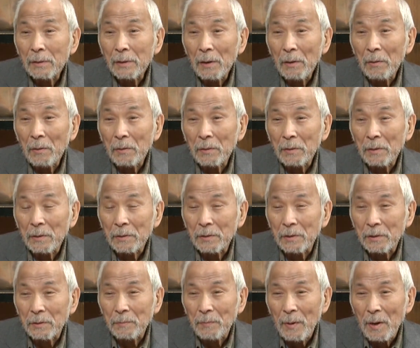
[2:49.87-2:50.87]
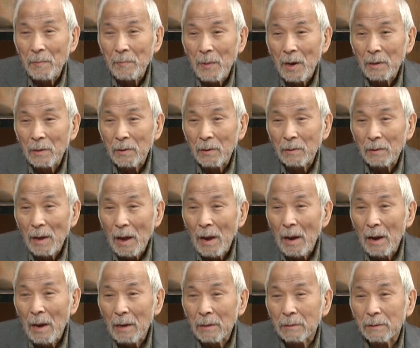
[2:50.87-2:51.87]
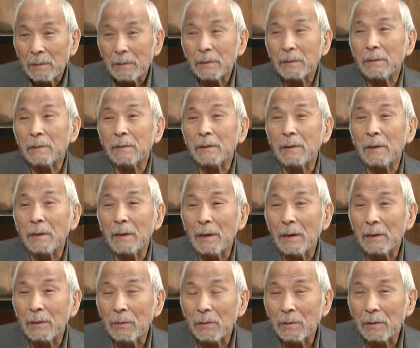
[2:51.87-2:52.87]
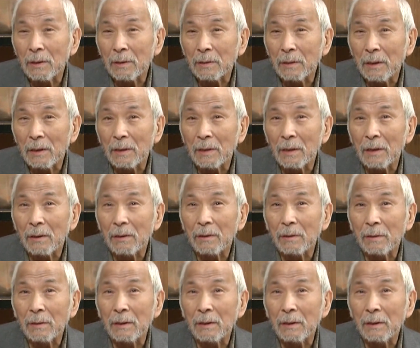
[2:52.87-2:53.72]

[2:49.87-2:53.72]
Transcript: 他方では「スーパーマリオです!」って言ってねリオデジャネイロ